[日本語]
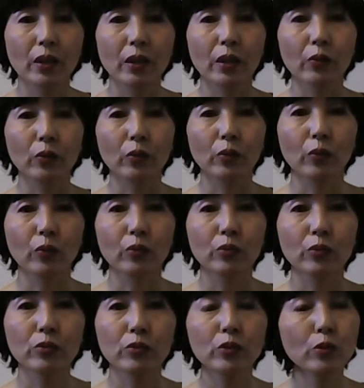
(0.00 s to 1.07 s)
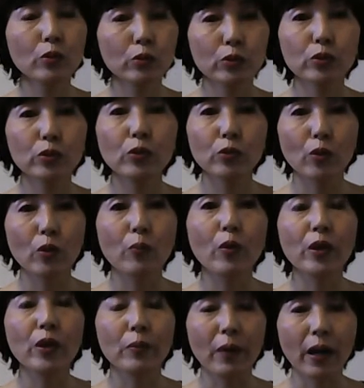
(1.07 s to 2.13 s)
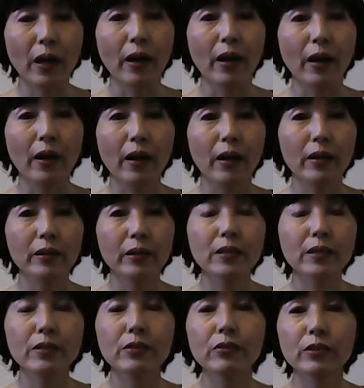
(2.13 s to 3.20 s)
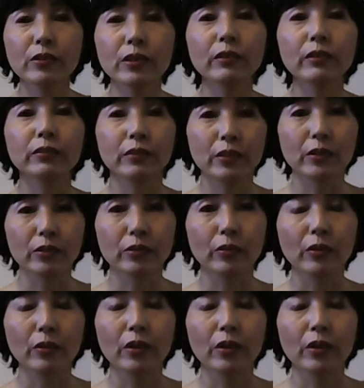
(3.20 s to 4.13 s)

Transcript: あの強く強く思えば現実になるんですよ。